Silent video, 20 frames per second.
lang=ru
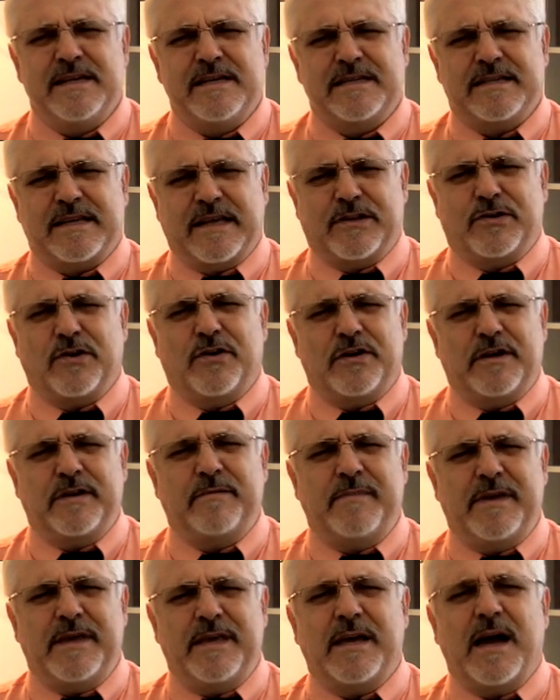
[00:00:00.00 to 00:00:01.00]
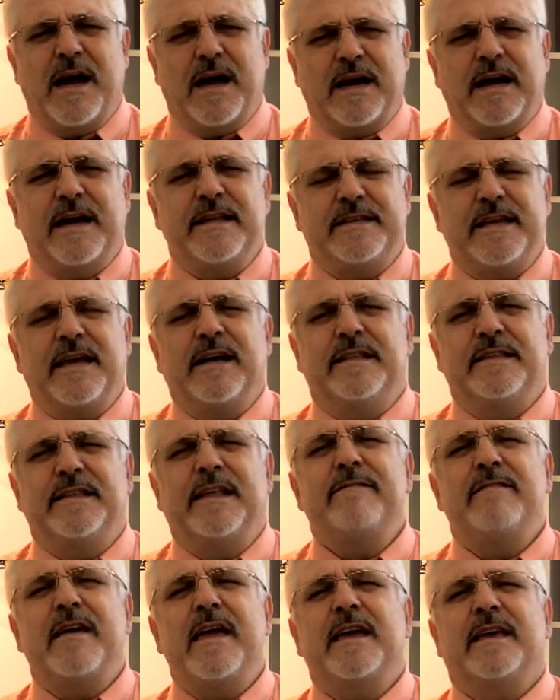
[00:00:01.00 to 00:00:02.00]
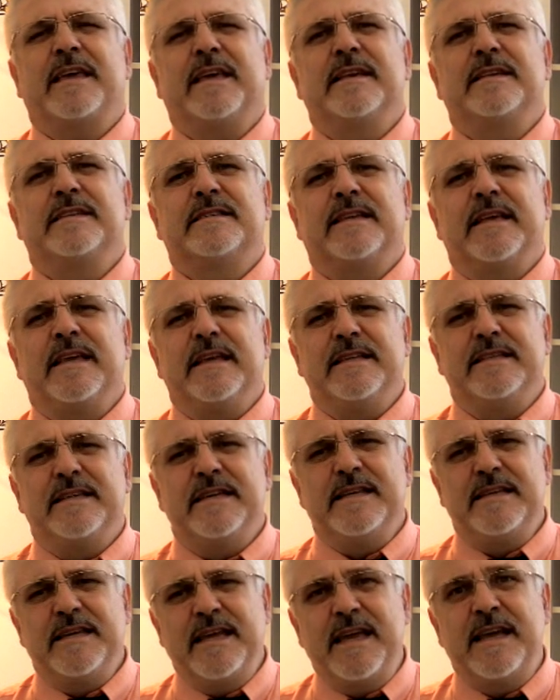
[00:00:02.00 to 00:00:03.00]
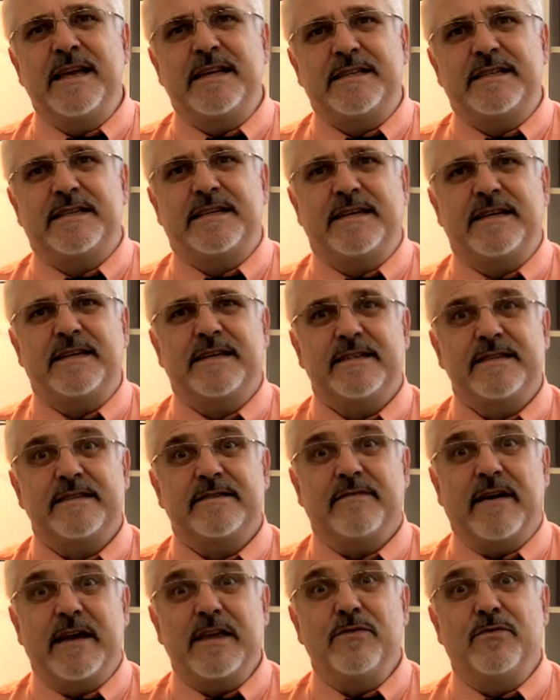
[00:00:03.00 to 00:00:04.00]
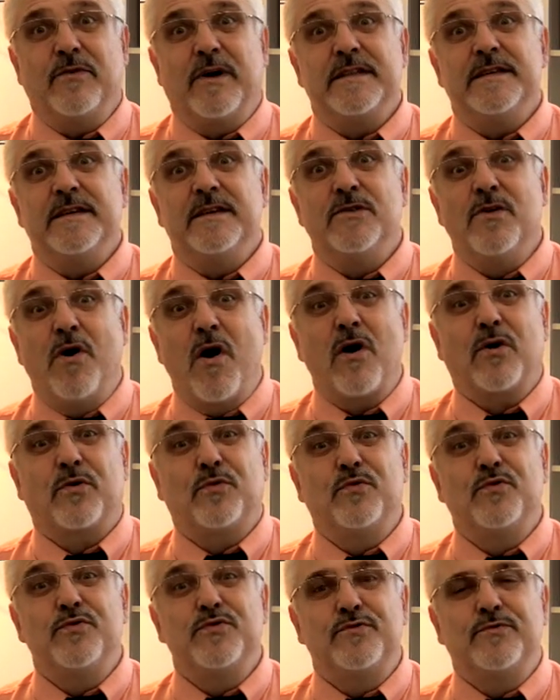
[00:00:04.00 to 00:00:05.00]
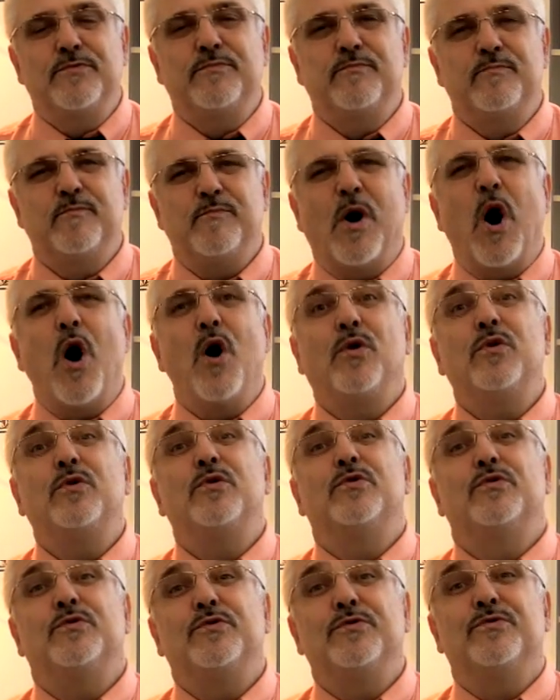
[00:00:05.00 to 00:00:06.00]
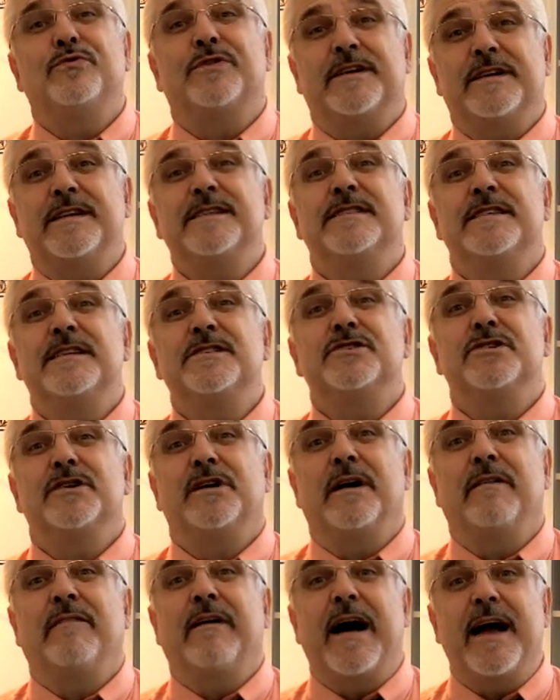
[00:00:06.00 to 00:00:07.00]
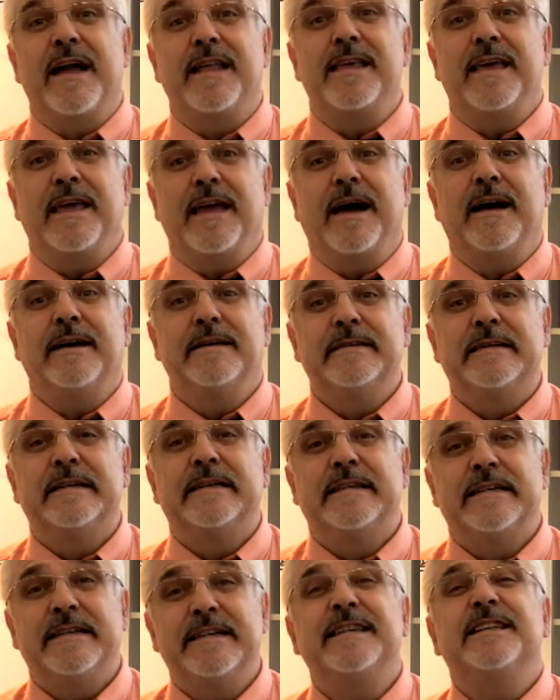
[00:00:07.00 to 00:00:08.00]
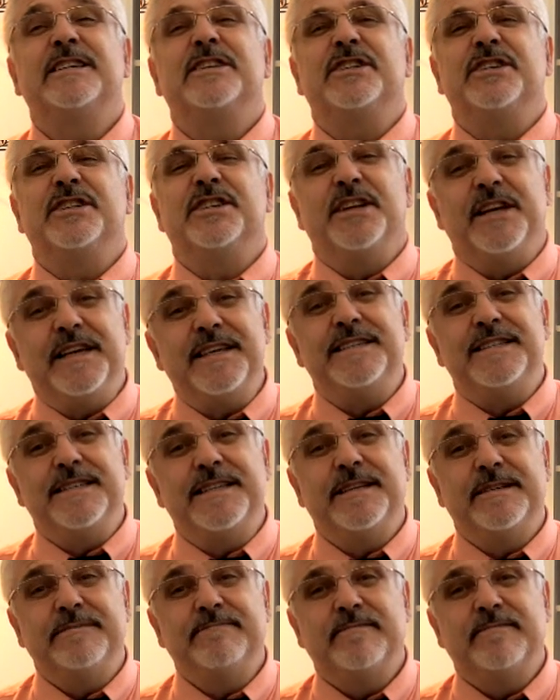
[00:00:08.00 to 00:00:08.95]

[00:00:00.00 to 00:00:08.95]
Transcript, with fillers: с которыми я хотел навеки соединить свою одинокую, полную разочарования жизнь.